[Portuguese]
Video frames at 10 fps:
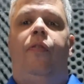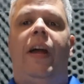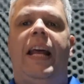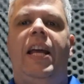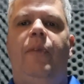
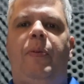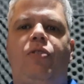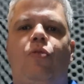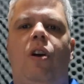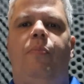Fala aí
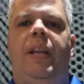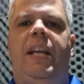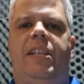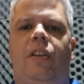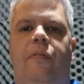pessoal,
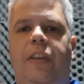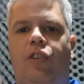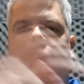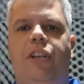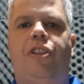beleza?
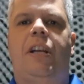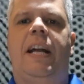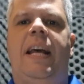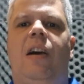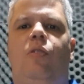Vídeo neste
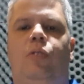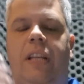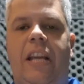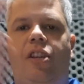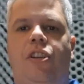canal,
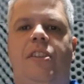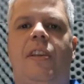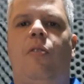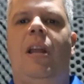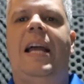deixe
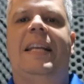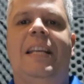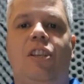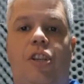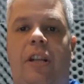seu
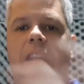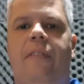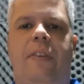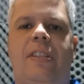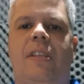like,
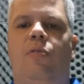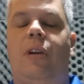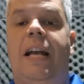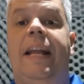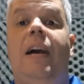inscreva-se no
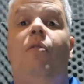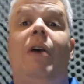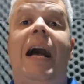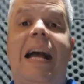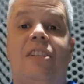canal,
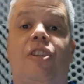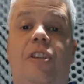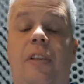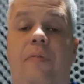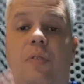
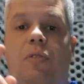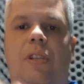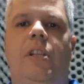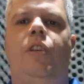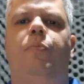ative o
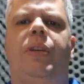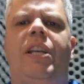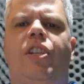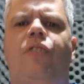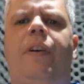sininho, porque
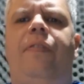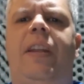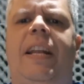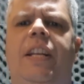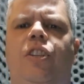a gente vai
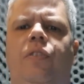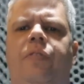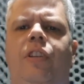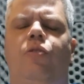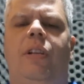falar neste
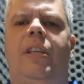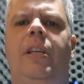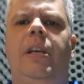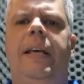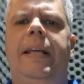vídeo
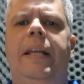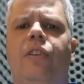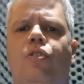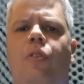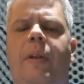aqui
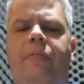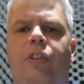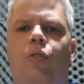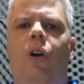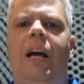sobre a
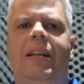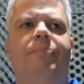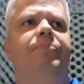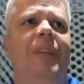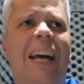
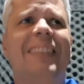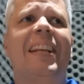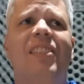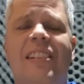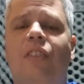vitória,
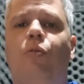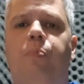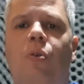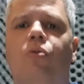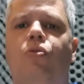até certo
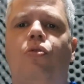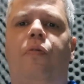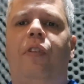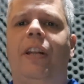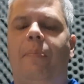ponto
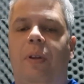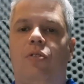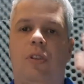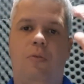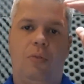sofrida
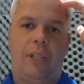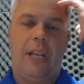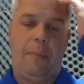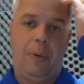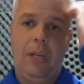pelo segundo
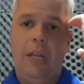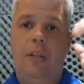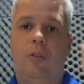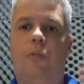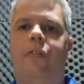tempo,
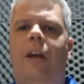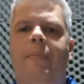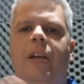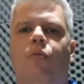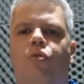do
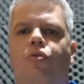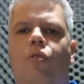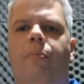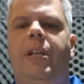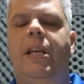Flamengo
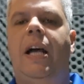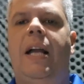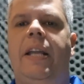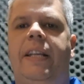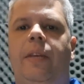sobre
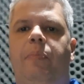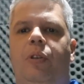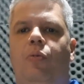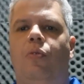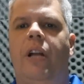a
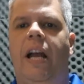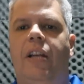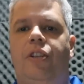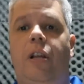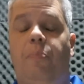equipe do
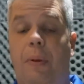Goiás. Tá?